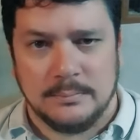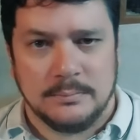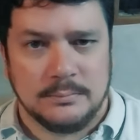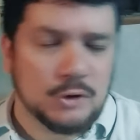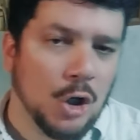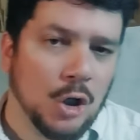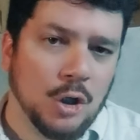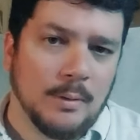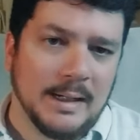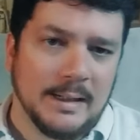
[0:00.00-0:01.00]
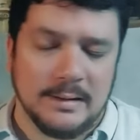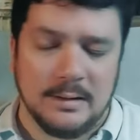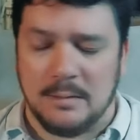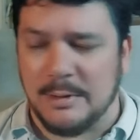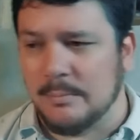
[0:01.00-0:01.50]
Todos van a decir
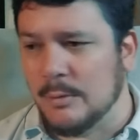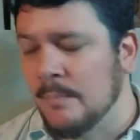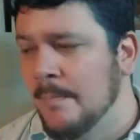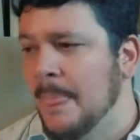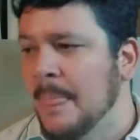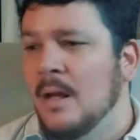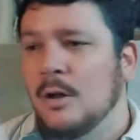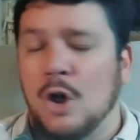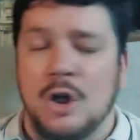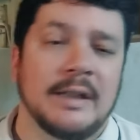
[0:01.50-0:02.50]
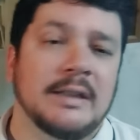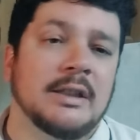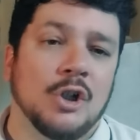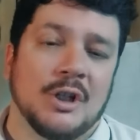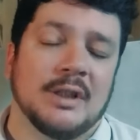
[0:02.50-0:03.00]
lo mismo. Los
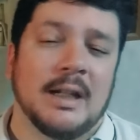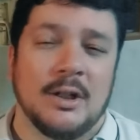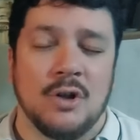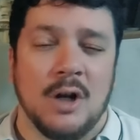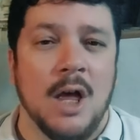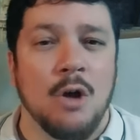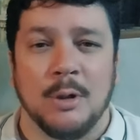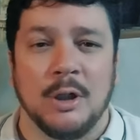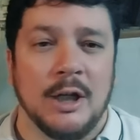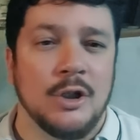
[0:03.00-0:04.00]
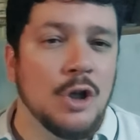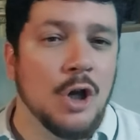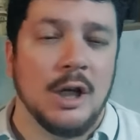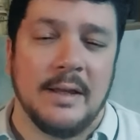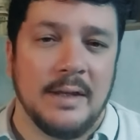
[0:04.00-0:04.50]
críticos ya están enojados porque no
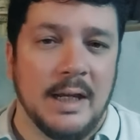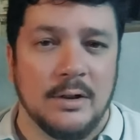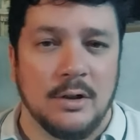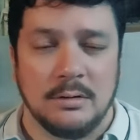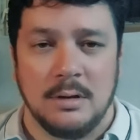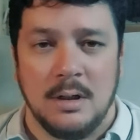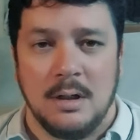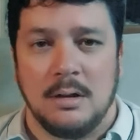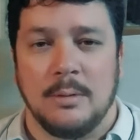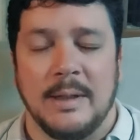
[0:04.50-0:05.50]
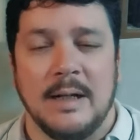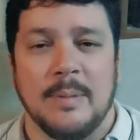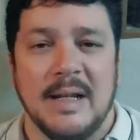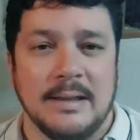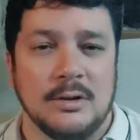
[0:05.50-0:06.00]
les dieron los
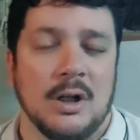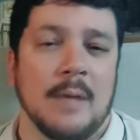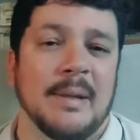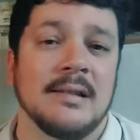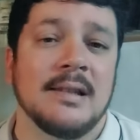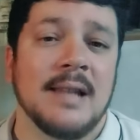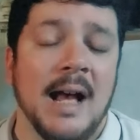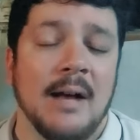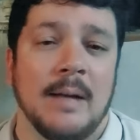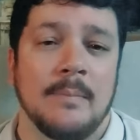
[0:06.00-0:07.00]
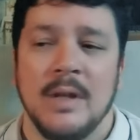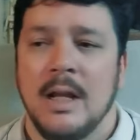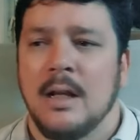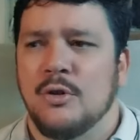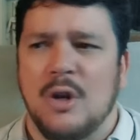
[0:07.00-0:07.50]
beneplácitos que pensaban.
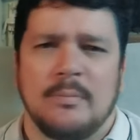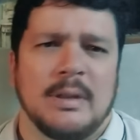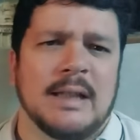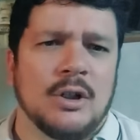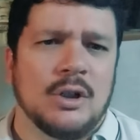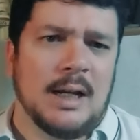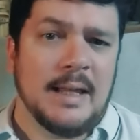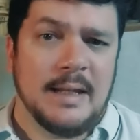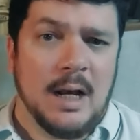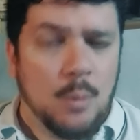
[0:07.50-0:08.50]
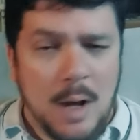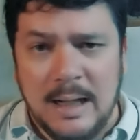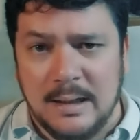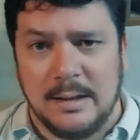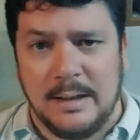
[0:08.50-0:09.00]
No invitaron a nadie a
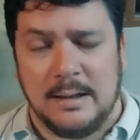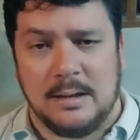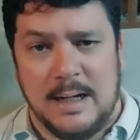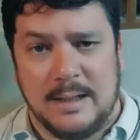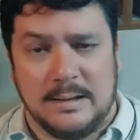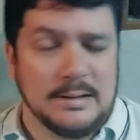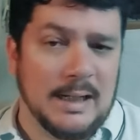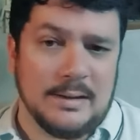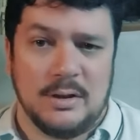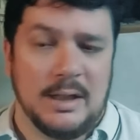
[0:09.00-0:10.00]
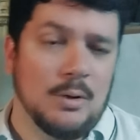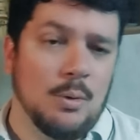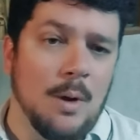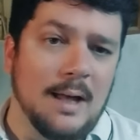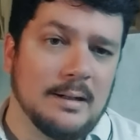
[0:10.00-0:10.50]
Warner, a las instalaciones de
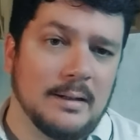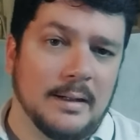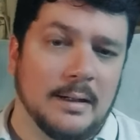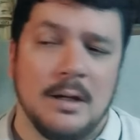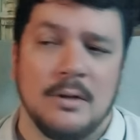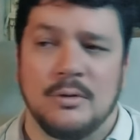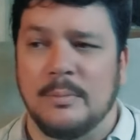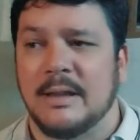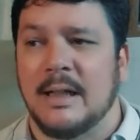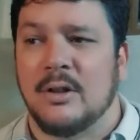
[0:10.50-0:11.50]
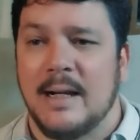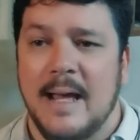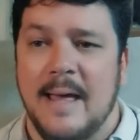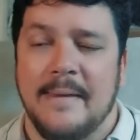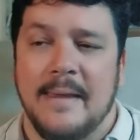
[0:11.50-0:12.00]
Warner. No invitaron a
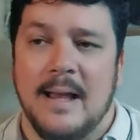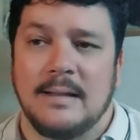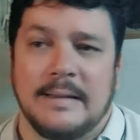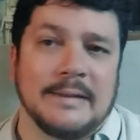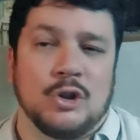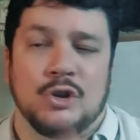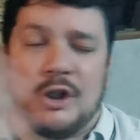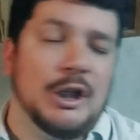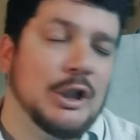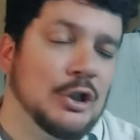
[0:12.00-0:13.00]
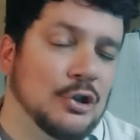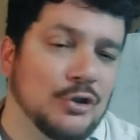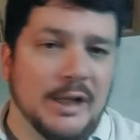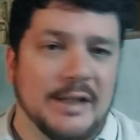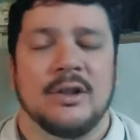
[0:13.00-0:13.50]
nadie al teatro chino. Yo
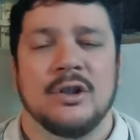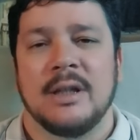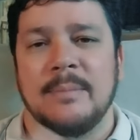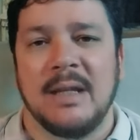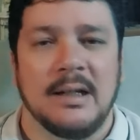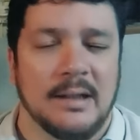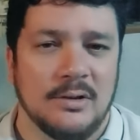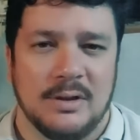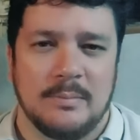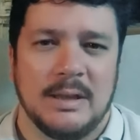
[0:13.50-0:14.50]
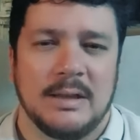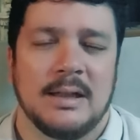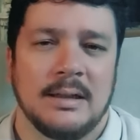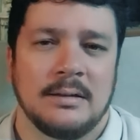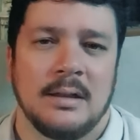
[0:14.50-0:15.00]
que sé dónde mierda los
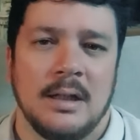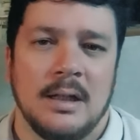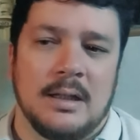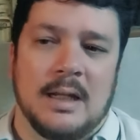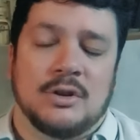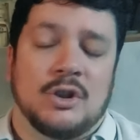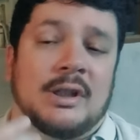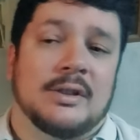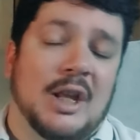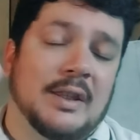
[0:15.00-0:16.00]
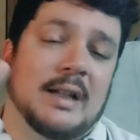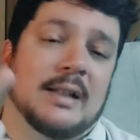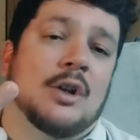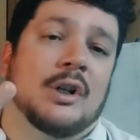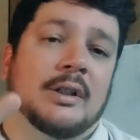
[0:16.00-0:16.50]
invitan. Y entonces ya tenés a
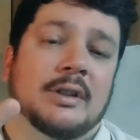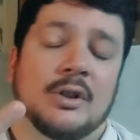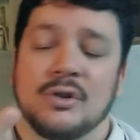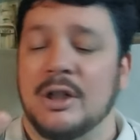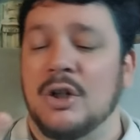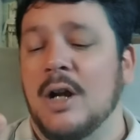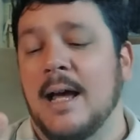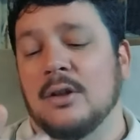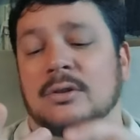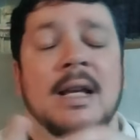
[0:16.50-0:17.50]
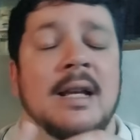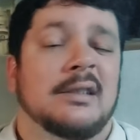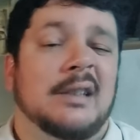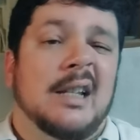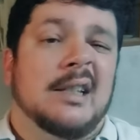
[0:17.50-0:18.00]
los críticos enojados.
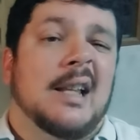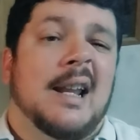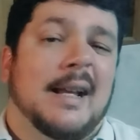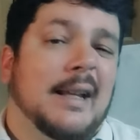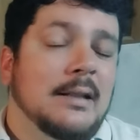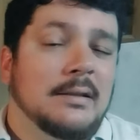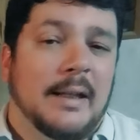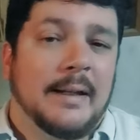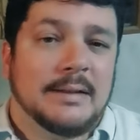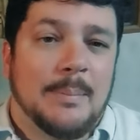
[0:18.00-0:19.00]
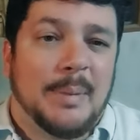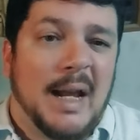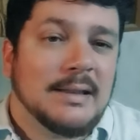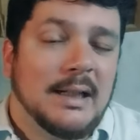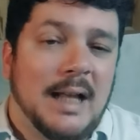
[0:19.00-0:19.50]
Tenés a la gente que está
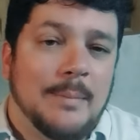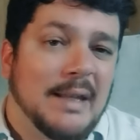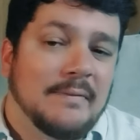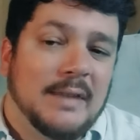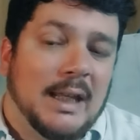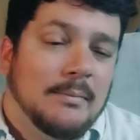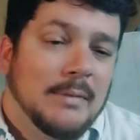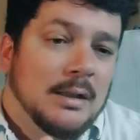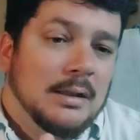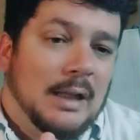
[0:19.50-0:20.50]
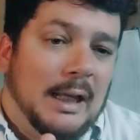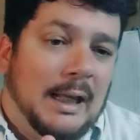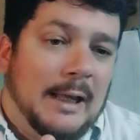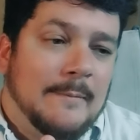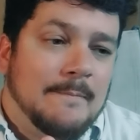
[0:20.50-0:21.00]
prácticamente
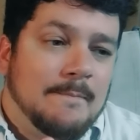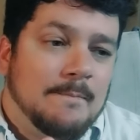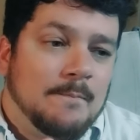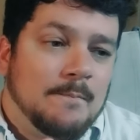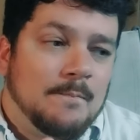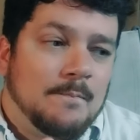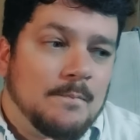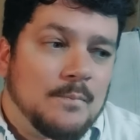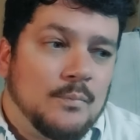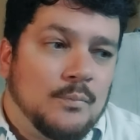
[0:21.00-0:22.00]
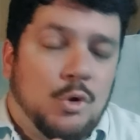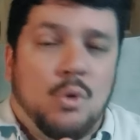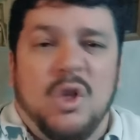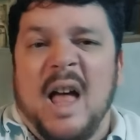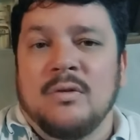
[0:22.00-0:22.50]
em,
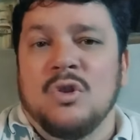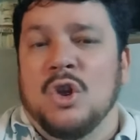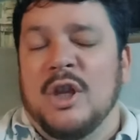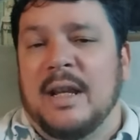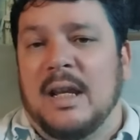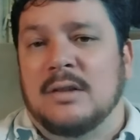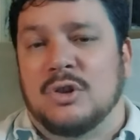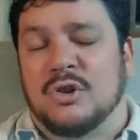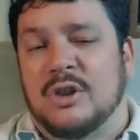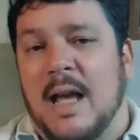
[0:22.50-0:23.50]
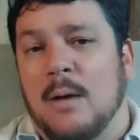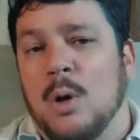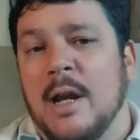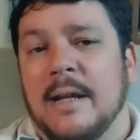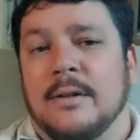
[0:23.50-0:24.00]
dudando de que esto sea
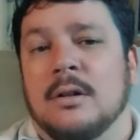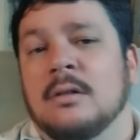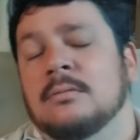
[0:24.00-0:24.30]
bueno.